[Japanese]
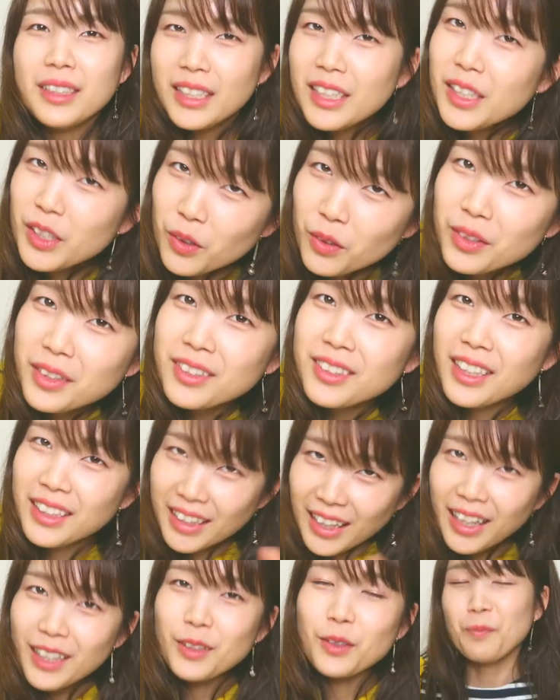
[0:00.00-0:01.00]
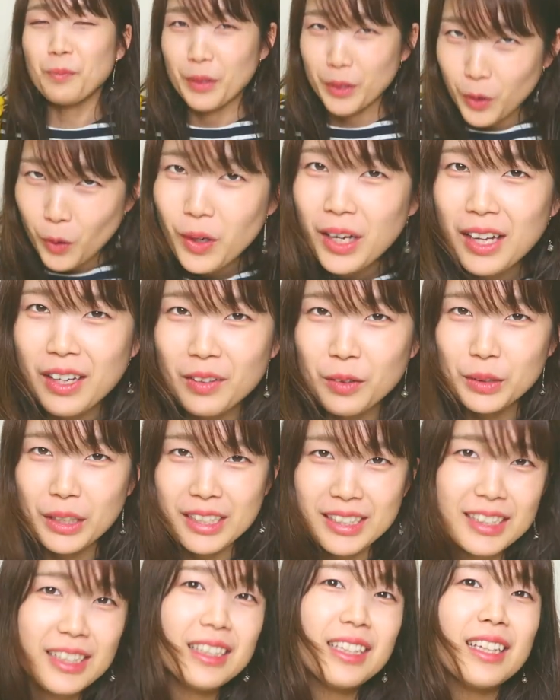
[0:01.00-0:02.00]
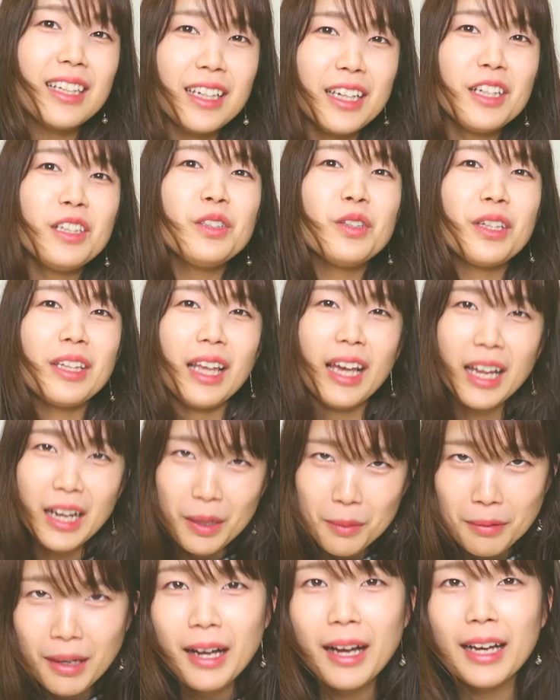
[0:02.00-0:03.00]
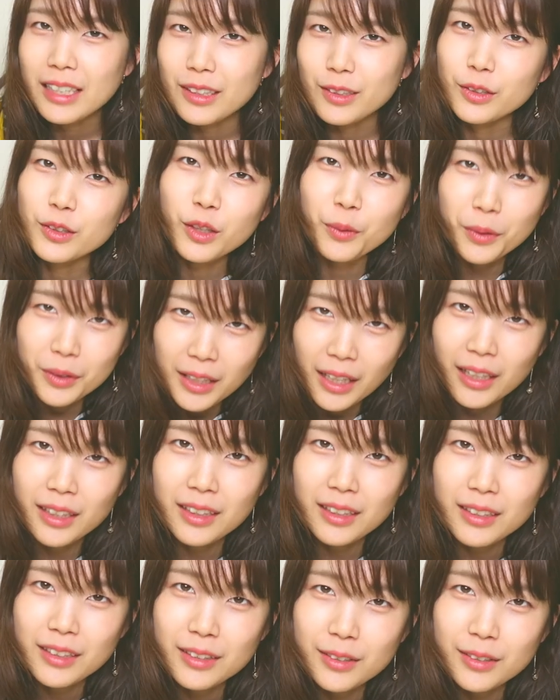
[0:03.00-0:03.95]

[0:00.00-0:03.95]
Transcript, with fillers: いいよってねあの、まあ、許可をねしていただけるのであればグッドボタン